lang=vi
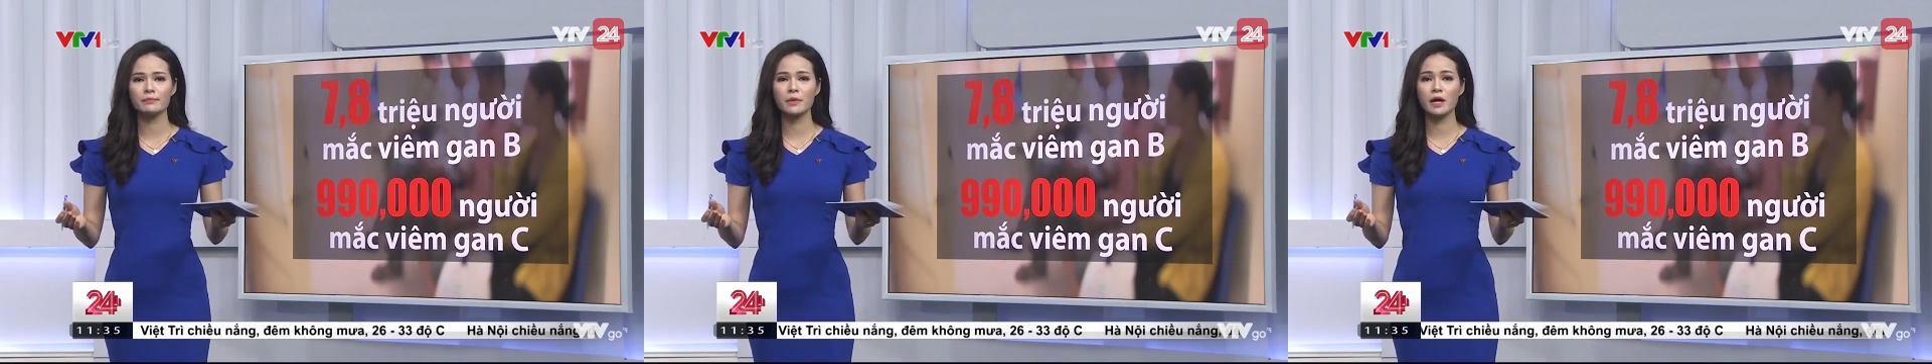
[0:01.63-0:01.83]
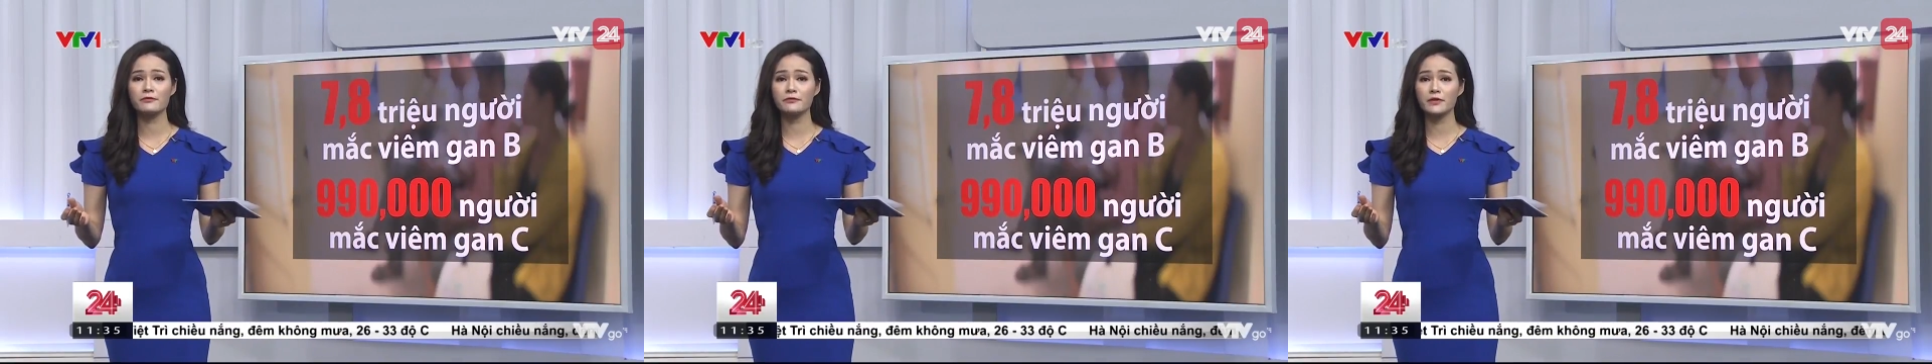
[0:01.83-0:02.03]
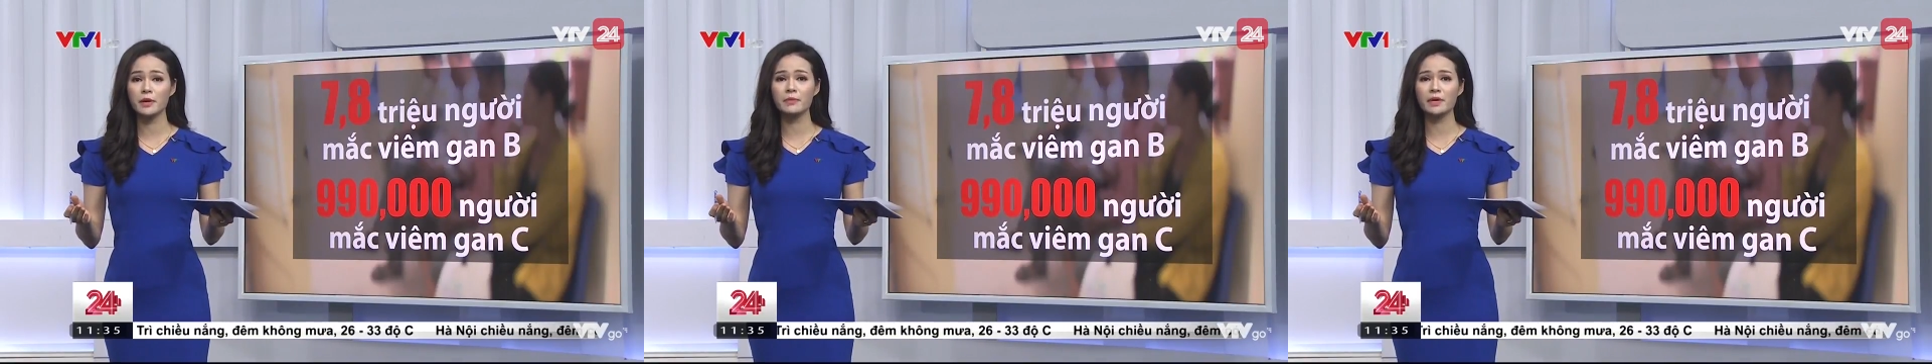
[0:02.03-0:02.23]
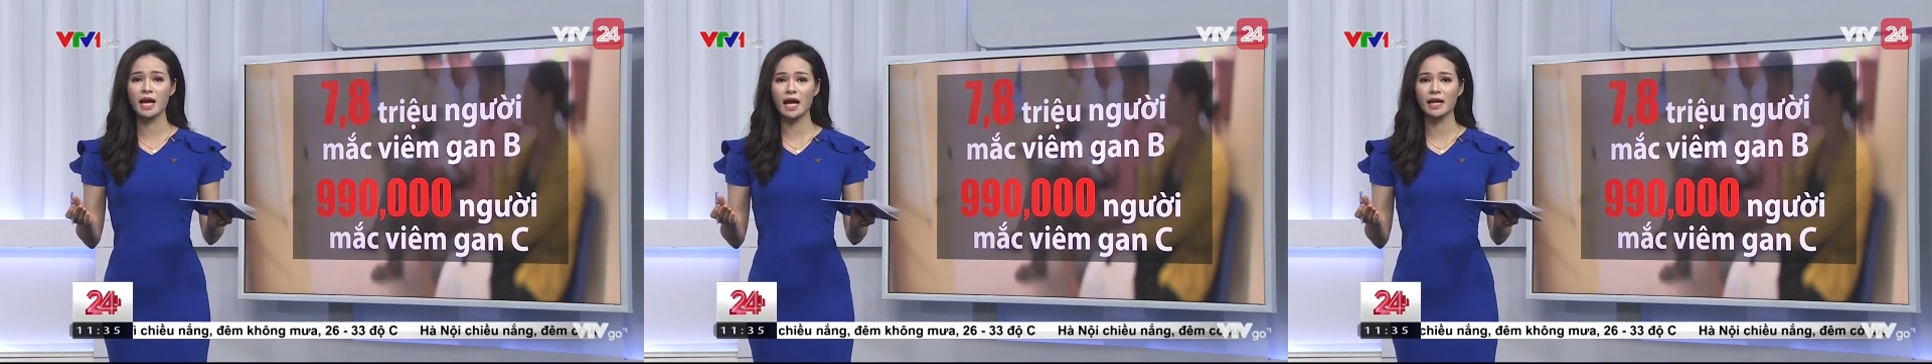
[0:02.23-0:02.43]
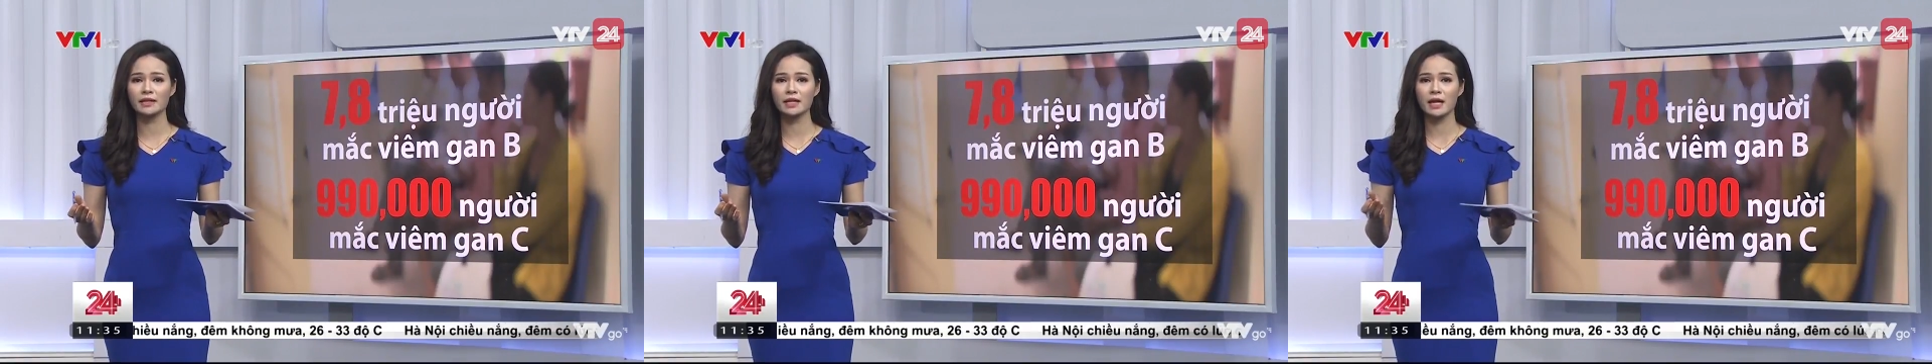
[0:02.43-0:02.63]
nhiễm
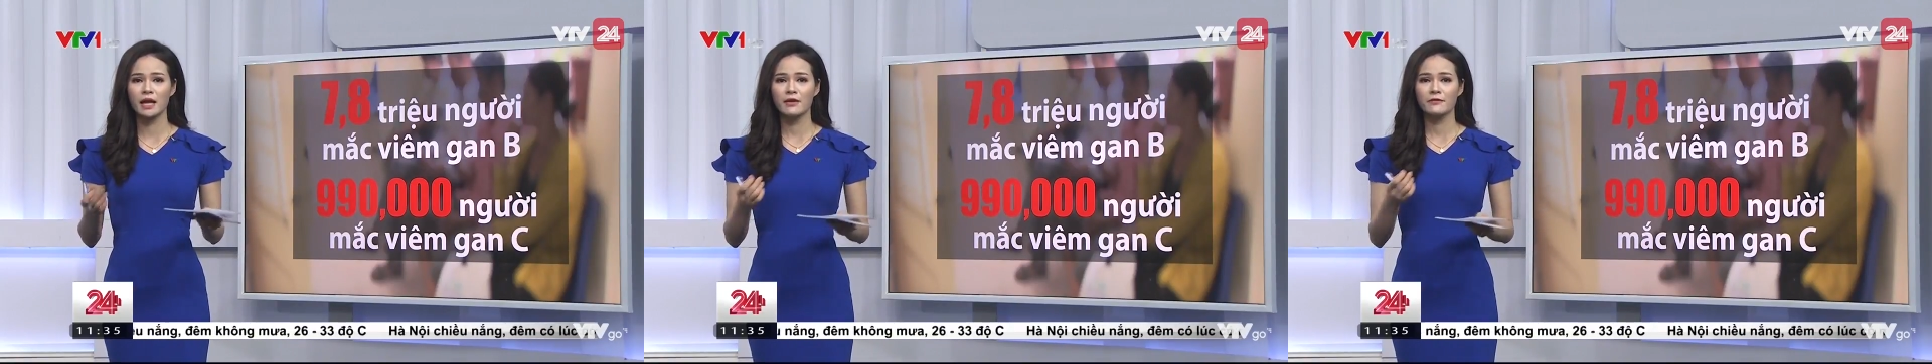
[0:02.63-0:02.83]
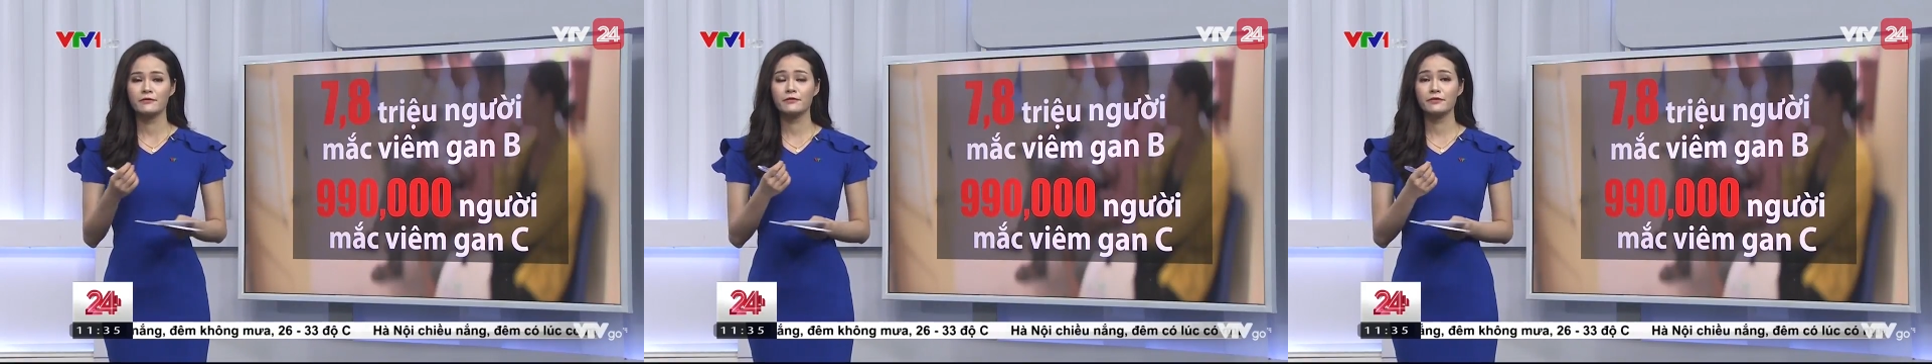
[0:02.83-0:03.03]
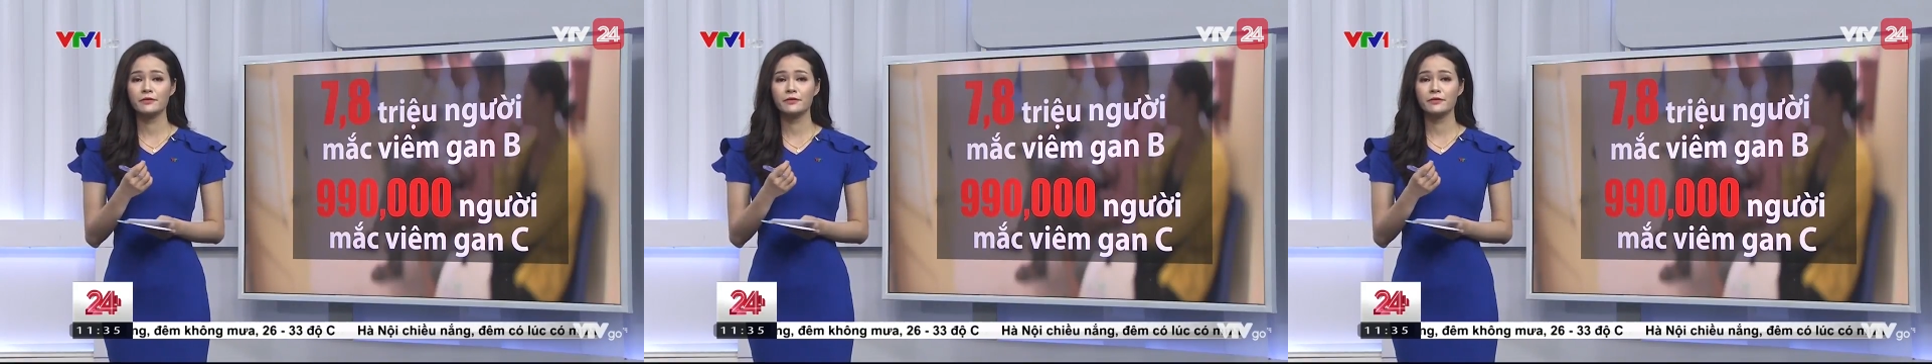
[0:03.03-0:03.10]
viêm gan